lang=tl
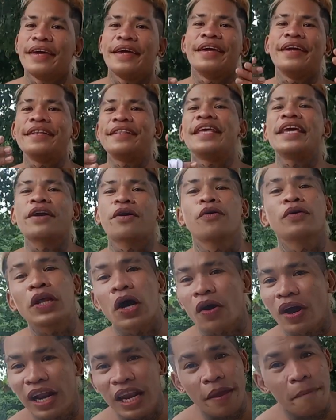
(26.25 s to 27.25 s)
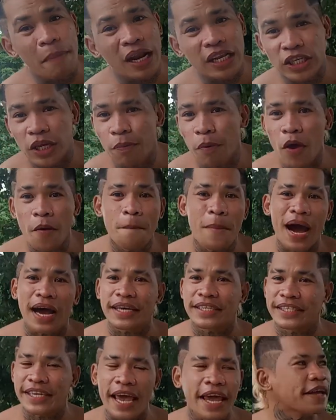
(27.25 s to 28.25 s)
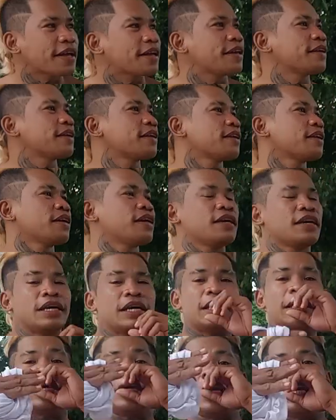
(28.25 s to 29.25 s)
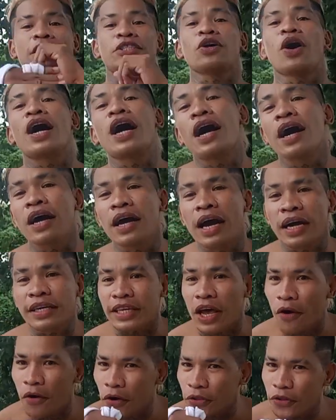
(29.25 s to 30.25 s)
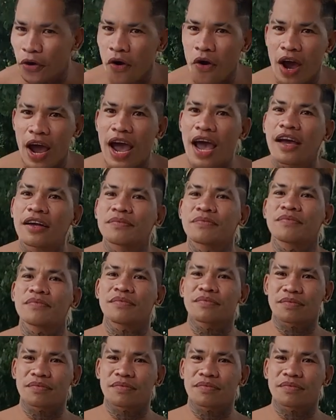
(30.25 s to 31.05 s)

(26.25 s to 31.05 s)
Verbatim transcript: hindi ko daw kalibil si Boy Bagsik. Ito ang, ang sagot ko ha.